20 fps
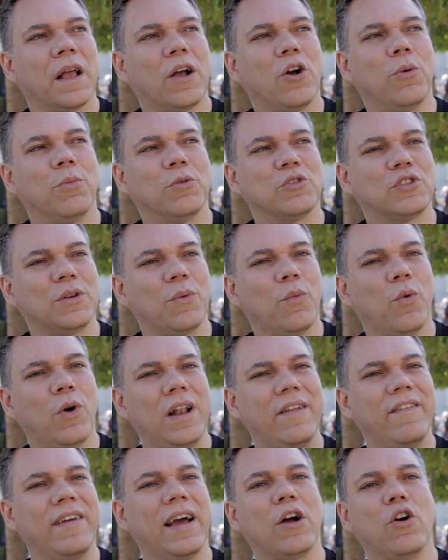cómo se
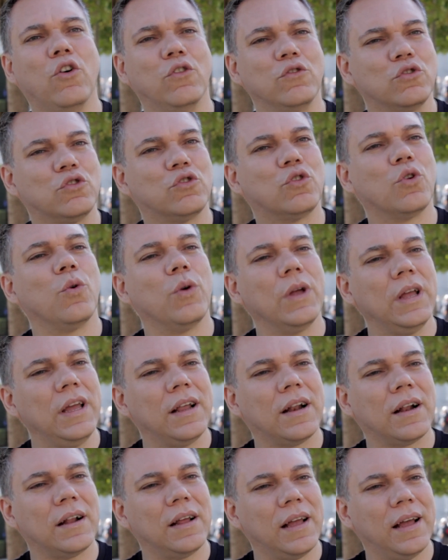vuelve a
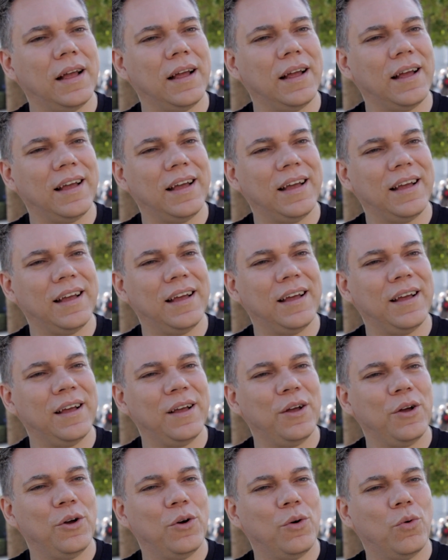construir eh,
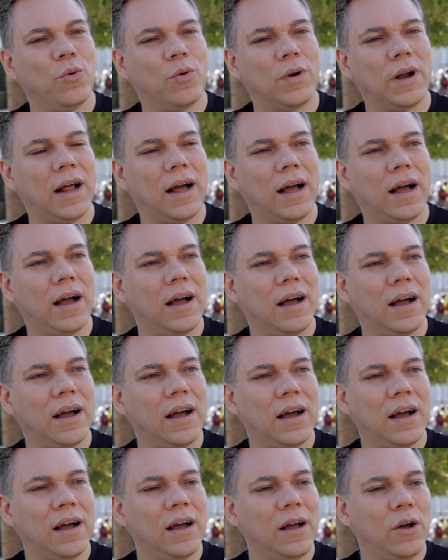
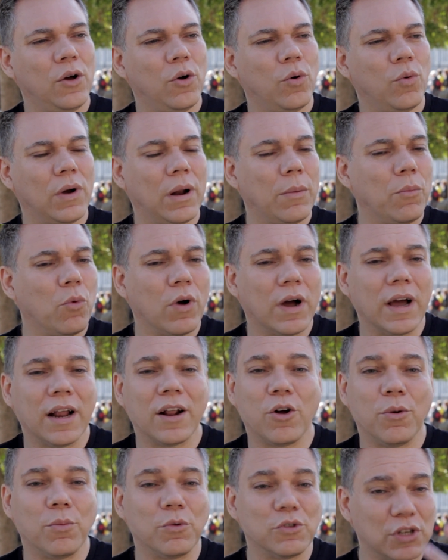una,
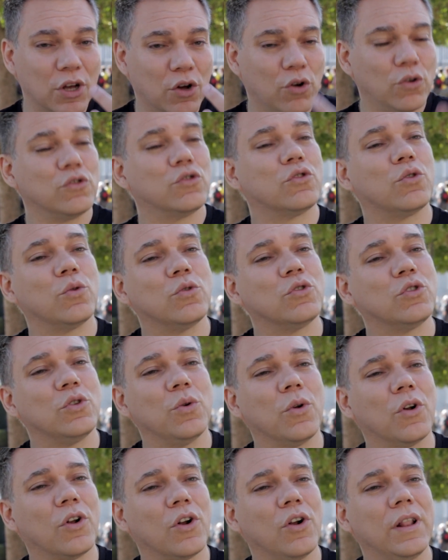mujer, cómo se
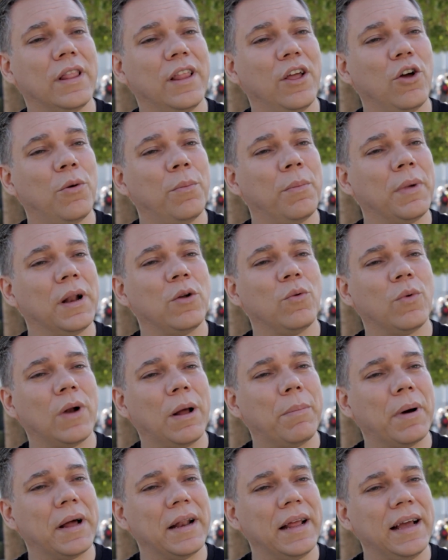construye un rol de hombre en
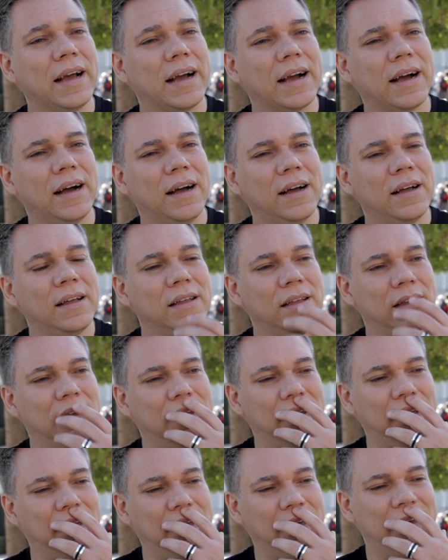una pareja
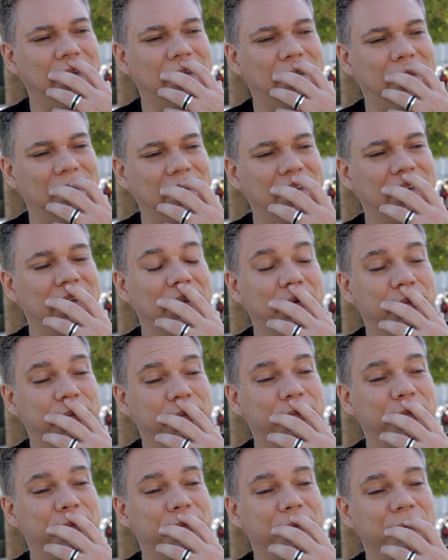y,
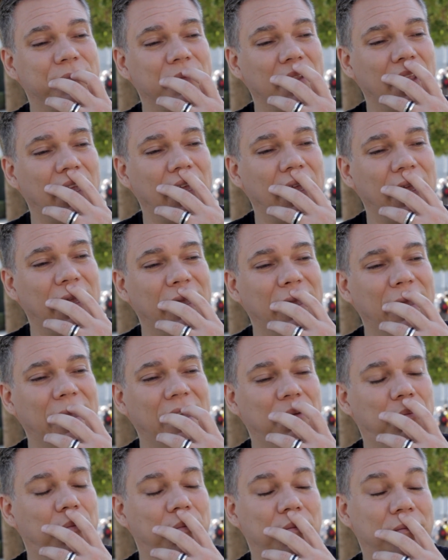
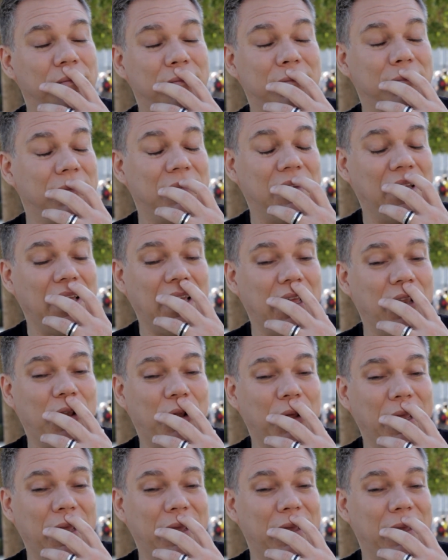y,
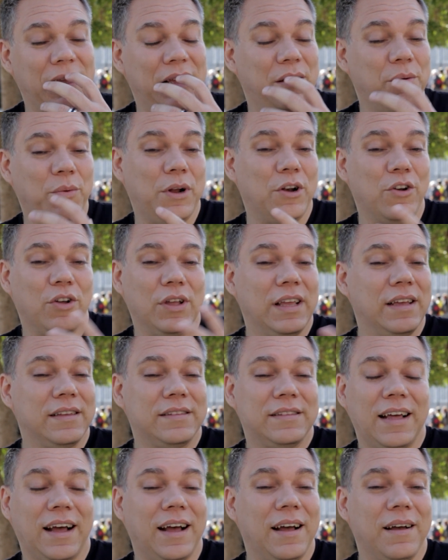y bueno, y
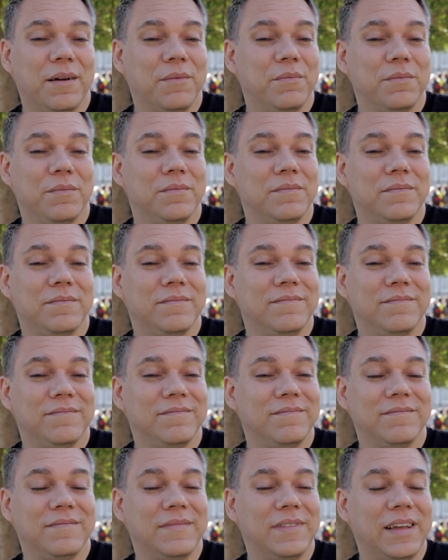esta
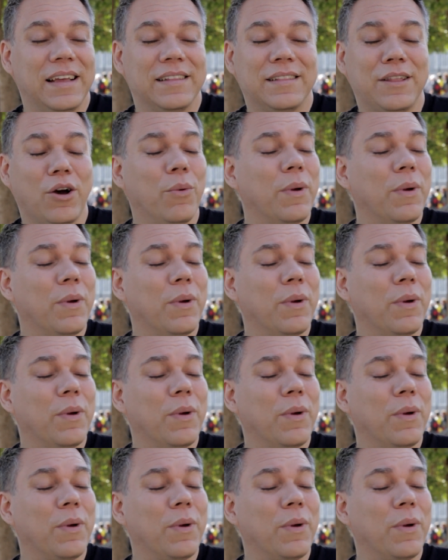esta